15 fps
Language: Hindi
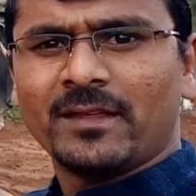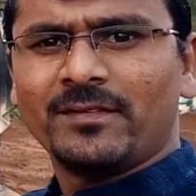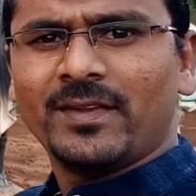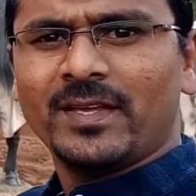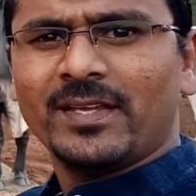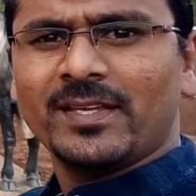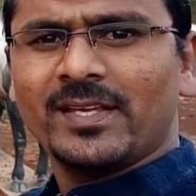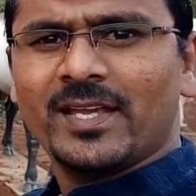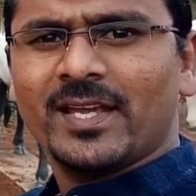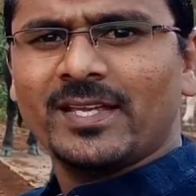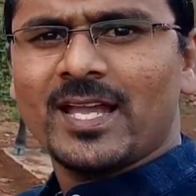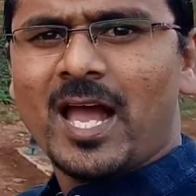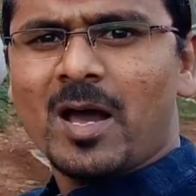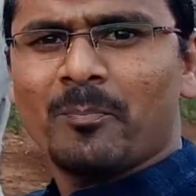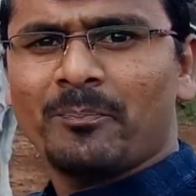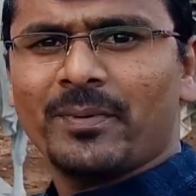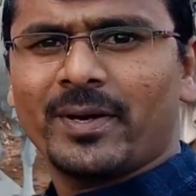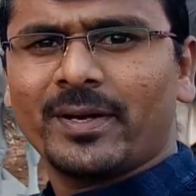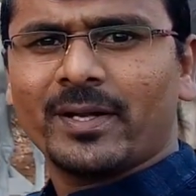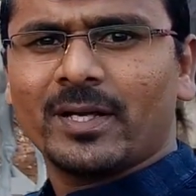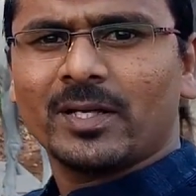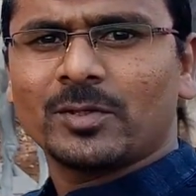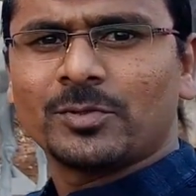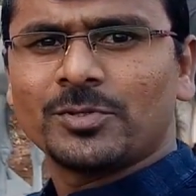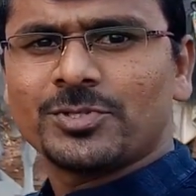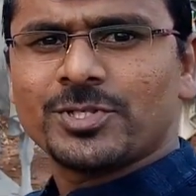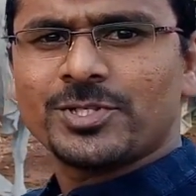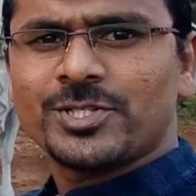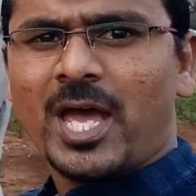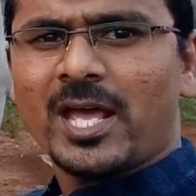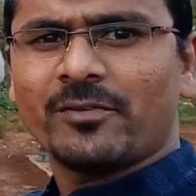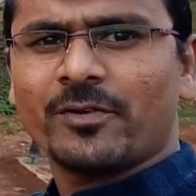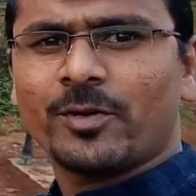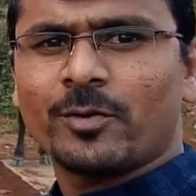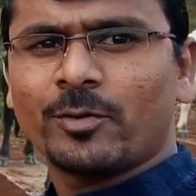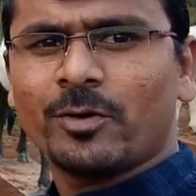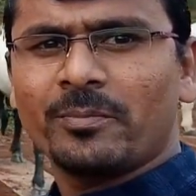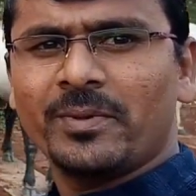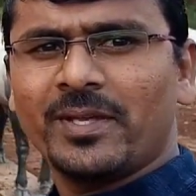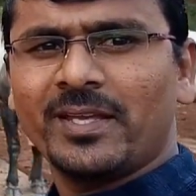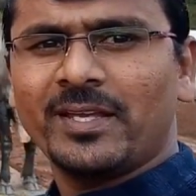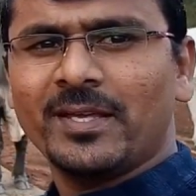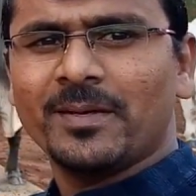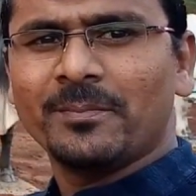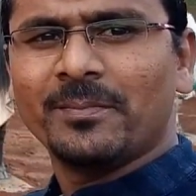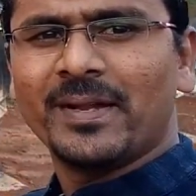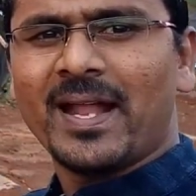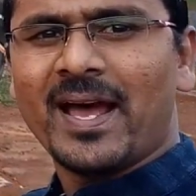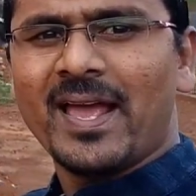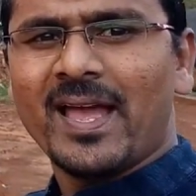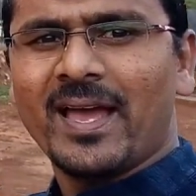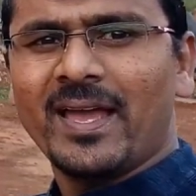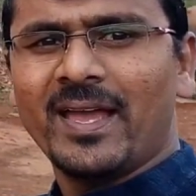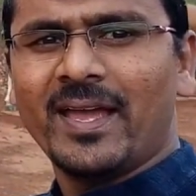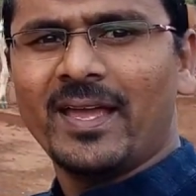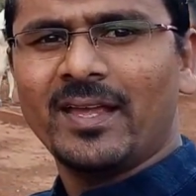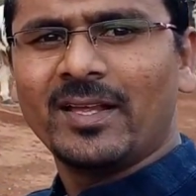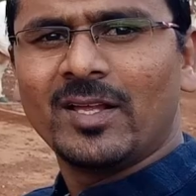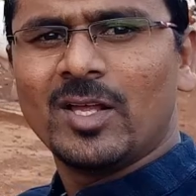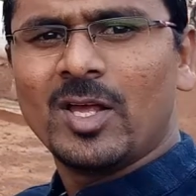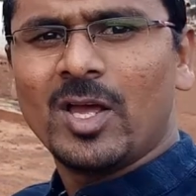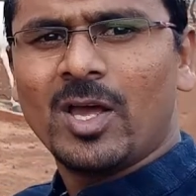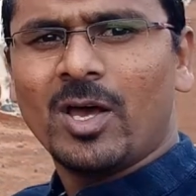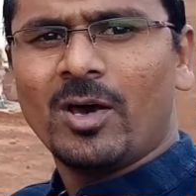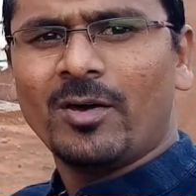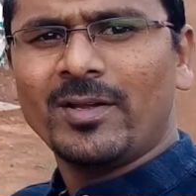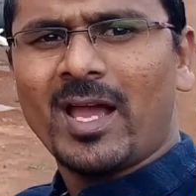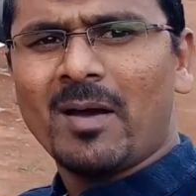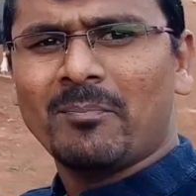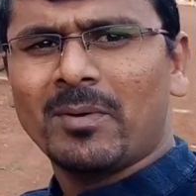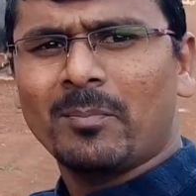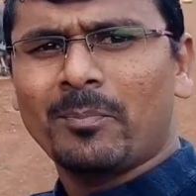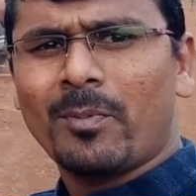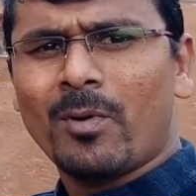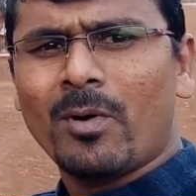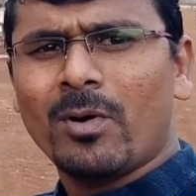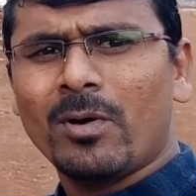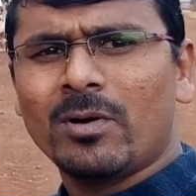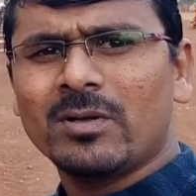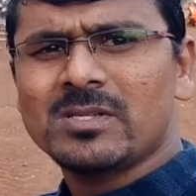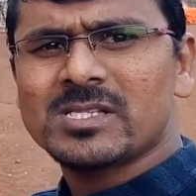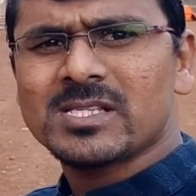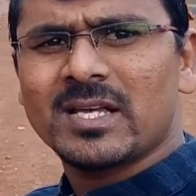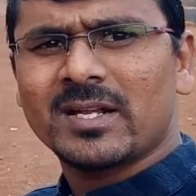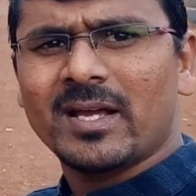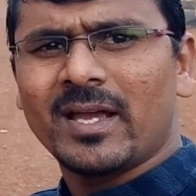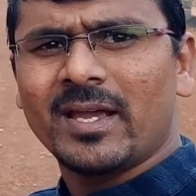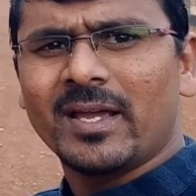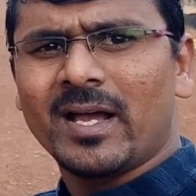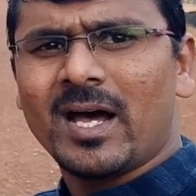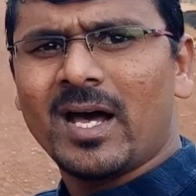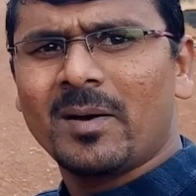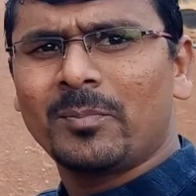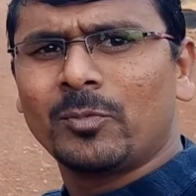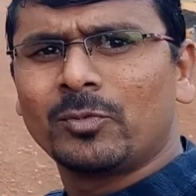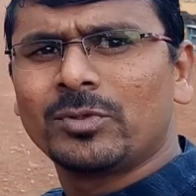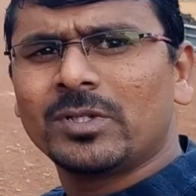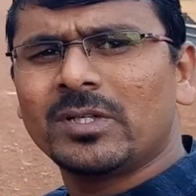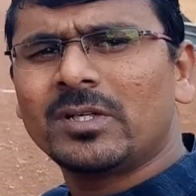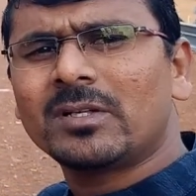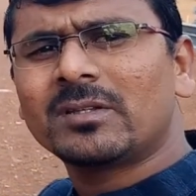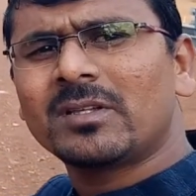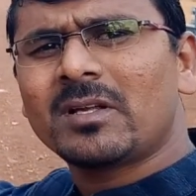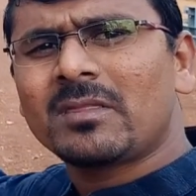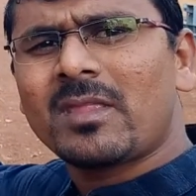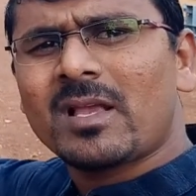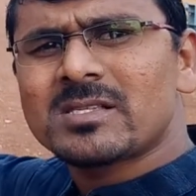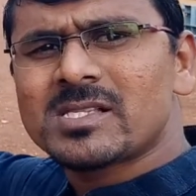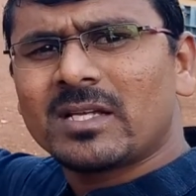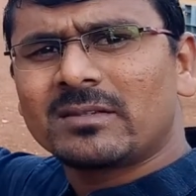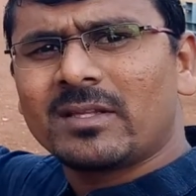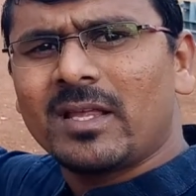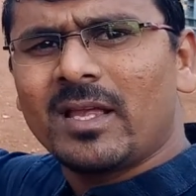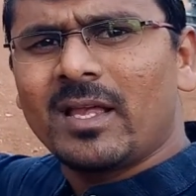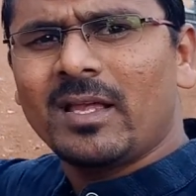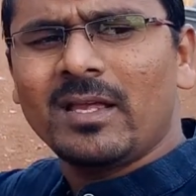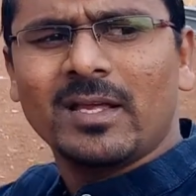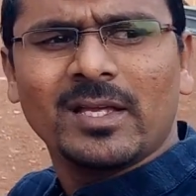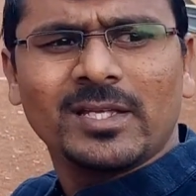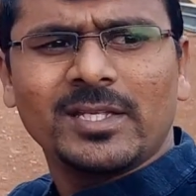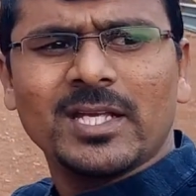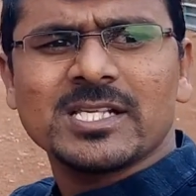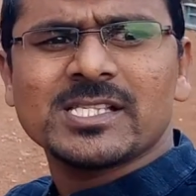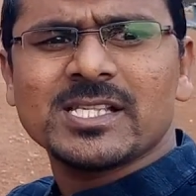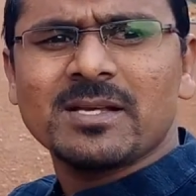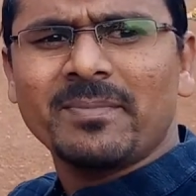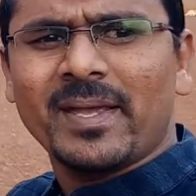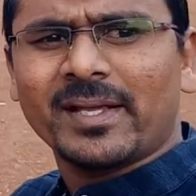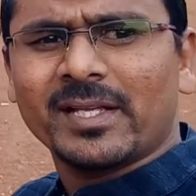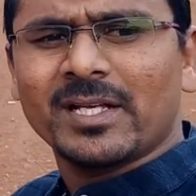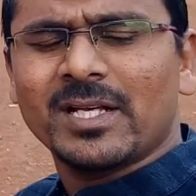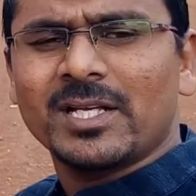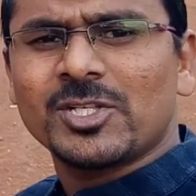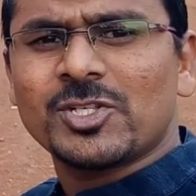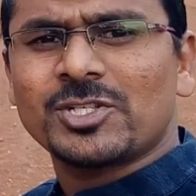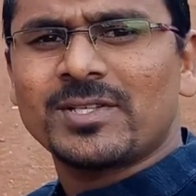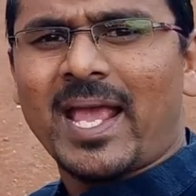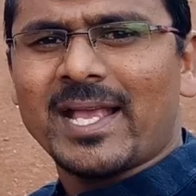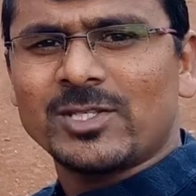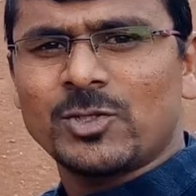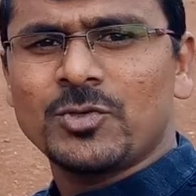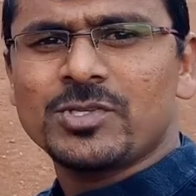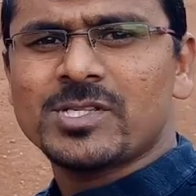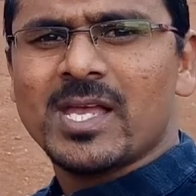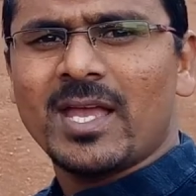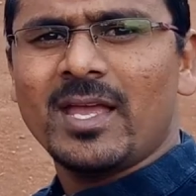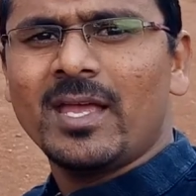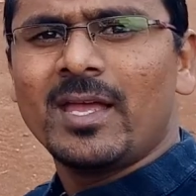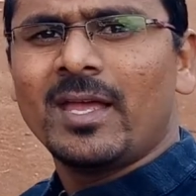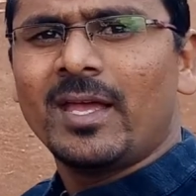देखिए यहाँ पर कुछ जानवरों को भी बनाया है और यहाँ पर बहुत सारा है आप उधर तक देख सकते हैं ये सब एक स्टैचूज़ हैं